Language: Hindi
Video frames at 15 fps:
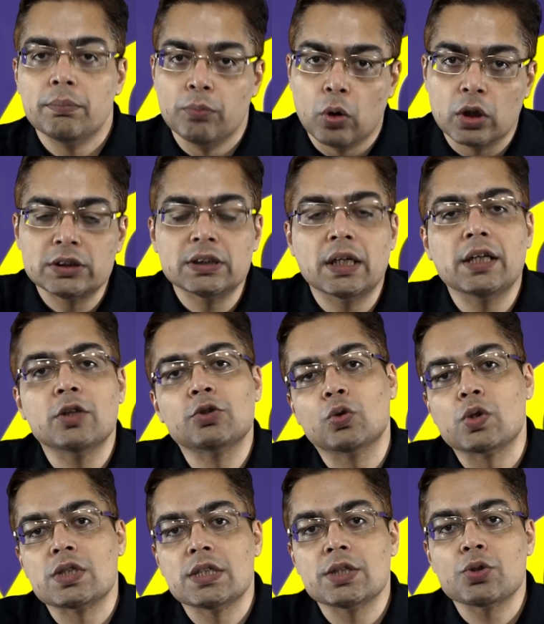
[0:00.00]
बहुत सारे
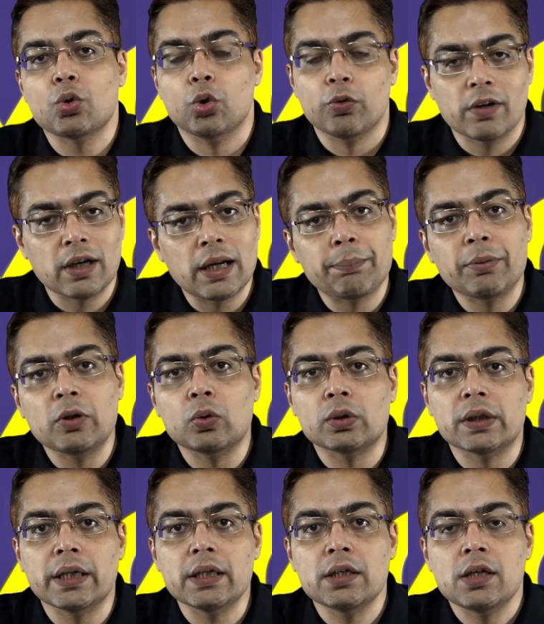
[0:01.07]
रिसोर्सेज ओवरलैपिंग
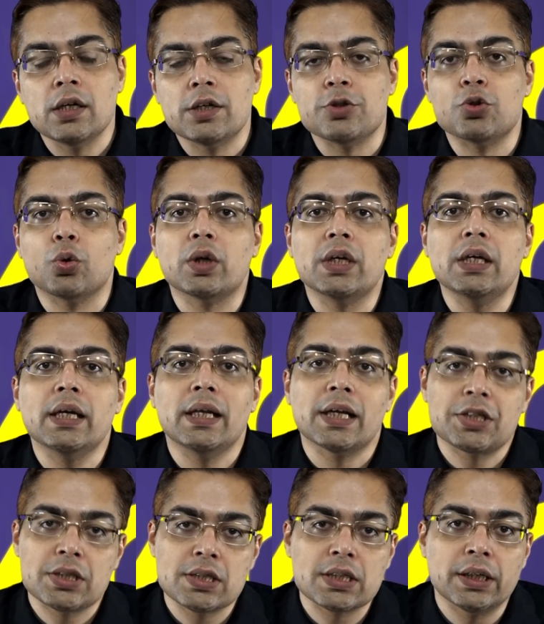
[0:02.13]
होते हैं जो कि
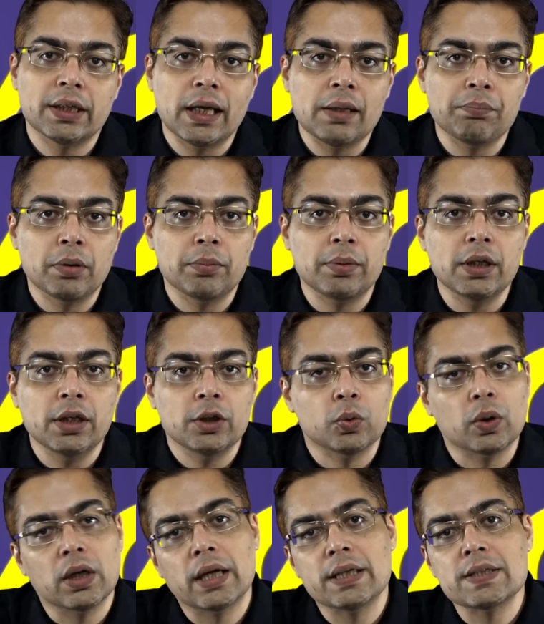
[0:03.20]
इलेक्शंस के टाइम पे भी
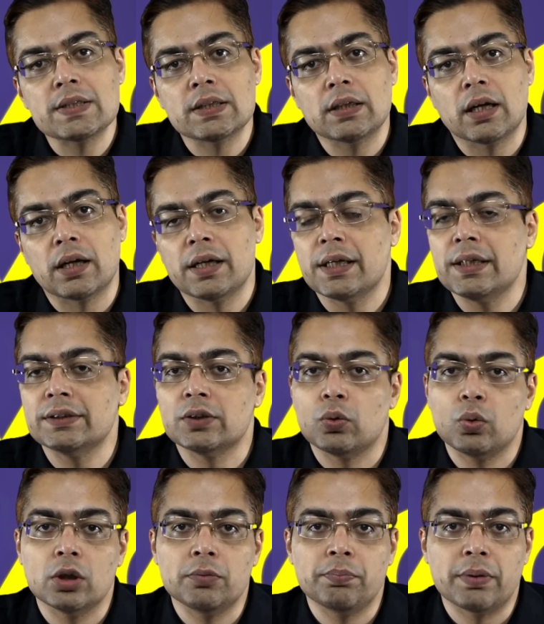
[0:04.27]
यूटिलाइज करने की
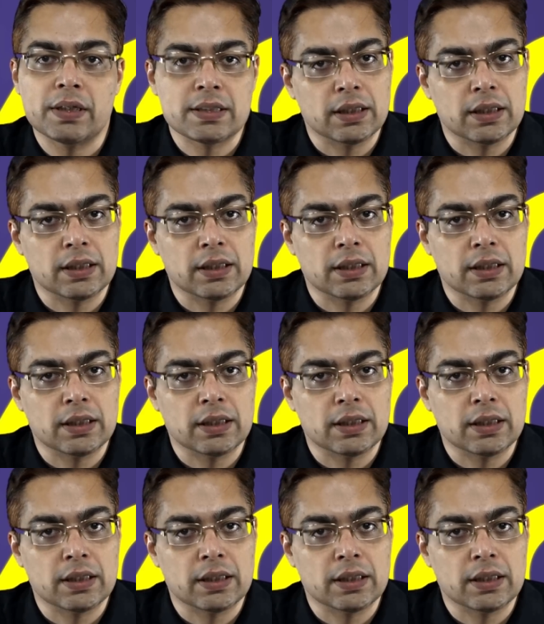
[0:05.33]
ज़रूरत पड़